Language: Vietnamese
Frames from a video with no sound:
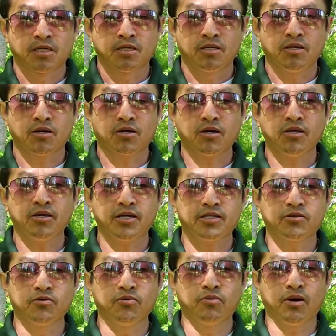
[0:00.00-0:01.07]
giờ cái ấy
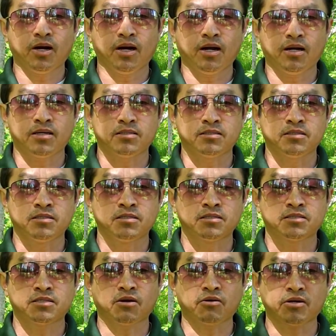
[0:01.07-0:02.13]
tu à
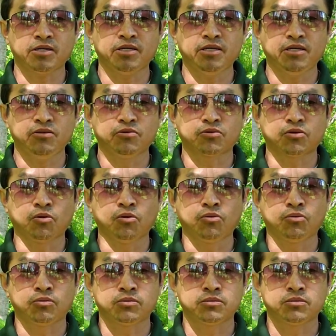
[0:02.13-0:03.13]
sau khi youtube